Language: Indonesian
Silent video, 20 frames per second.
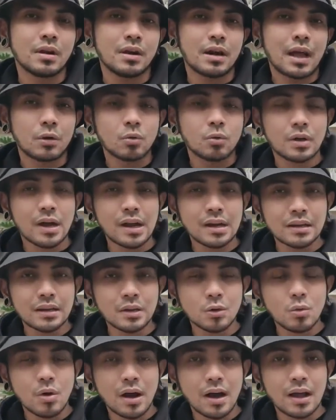Lakukan
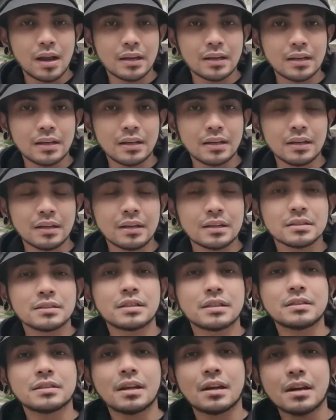kedua hal ini
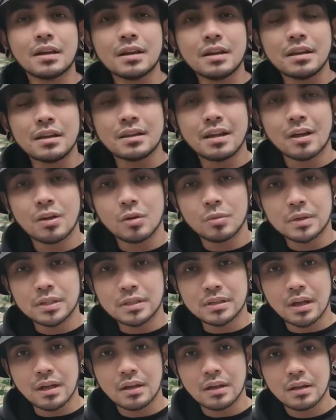sesering yang lo
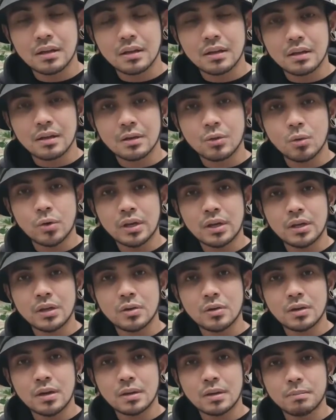bisa. Gue
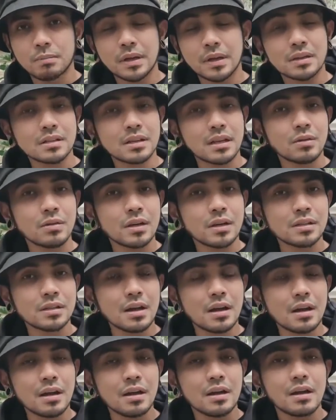Nio dari Piercing
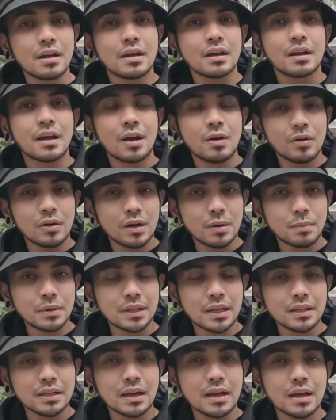Indonesia. Kalau ada
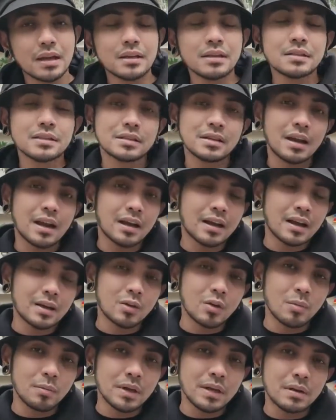pertanyaan, silakan
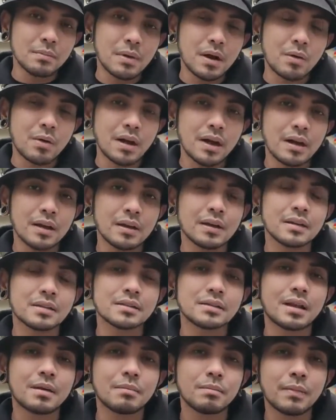komen di bawah
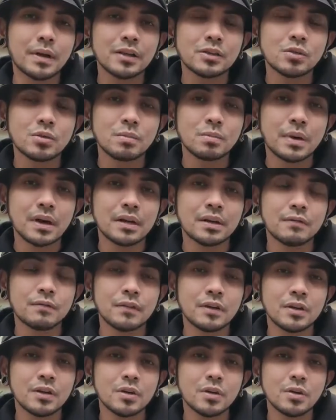dan sampai jumpa di
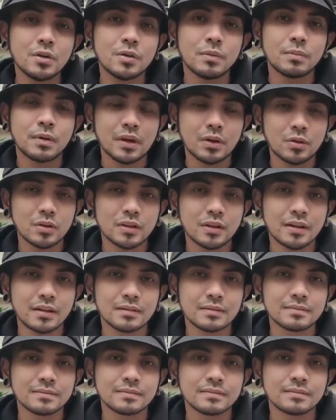video
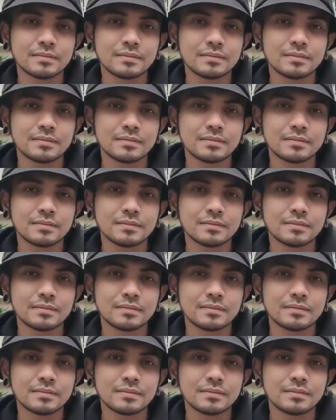berikutnya.